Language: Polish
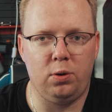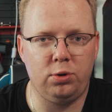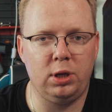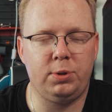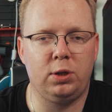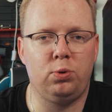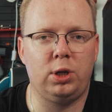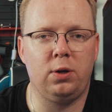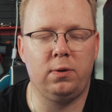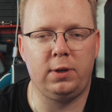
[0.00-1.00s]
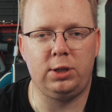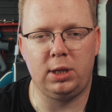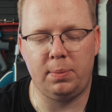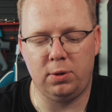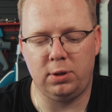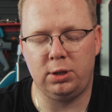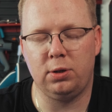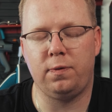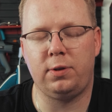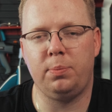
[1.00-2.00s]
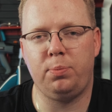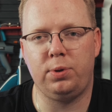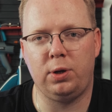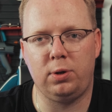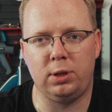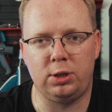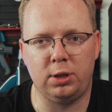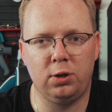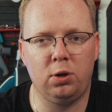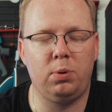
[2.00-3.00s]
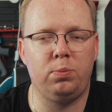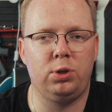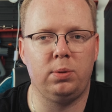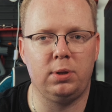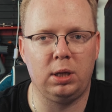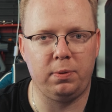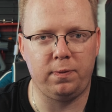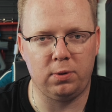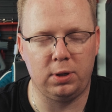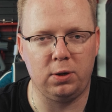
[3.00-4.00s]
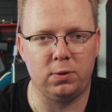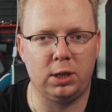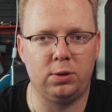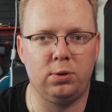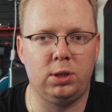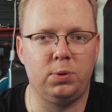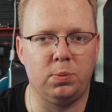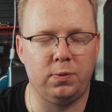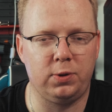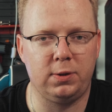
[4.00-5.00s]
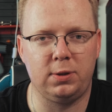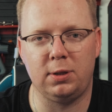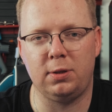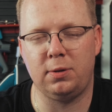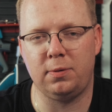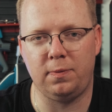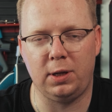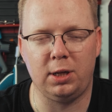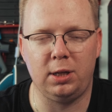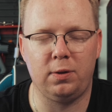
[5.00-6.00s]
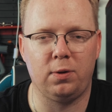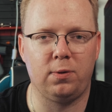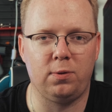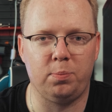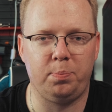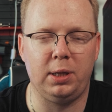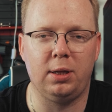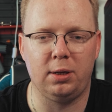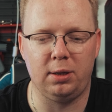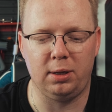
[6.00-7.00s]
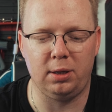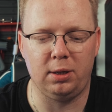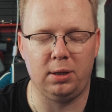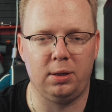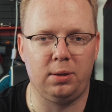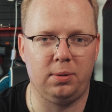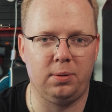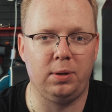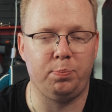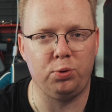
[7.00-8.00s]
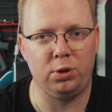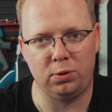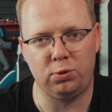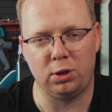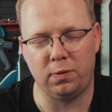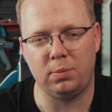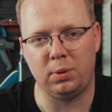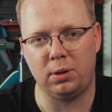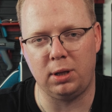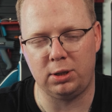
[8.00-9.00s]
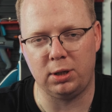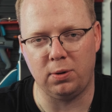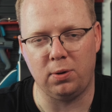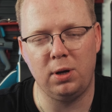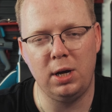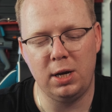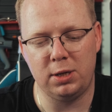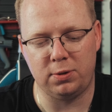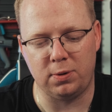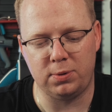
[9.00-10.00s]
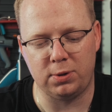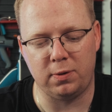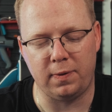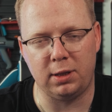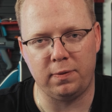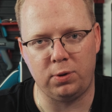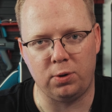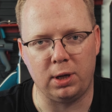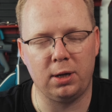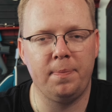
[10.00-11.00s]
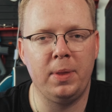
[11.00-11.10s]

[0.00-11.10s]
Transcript: Już nie przedłużając, zaczynamy od naszego wstępu teoretycznego, bo musimy najpierw od tego zacząć, żebyśmy wszyscy wiedzieli, co to są PIDy i, i później już się dowiemy, dlaczego są stosowane w dronach.